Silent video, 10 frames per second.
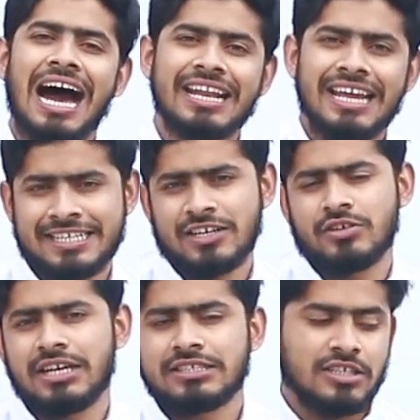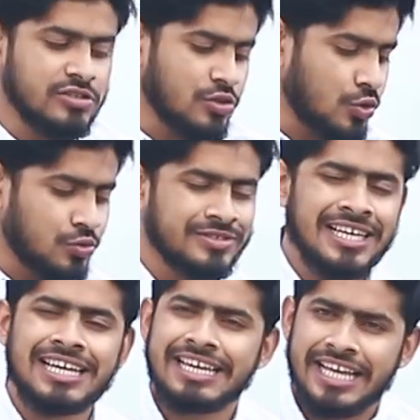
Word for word: আর একটা কথা সেটা হচ্ছে নতুন সাইকেল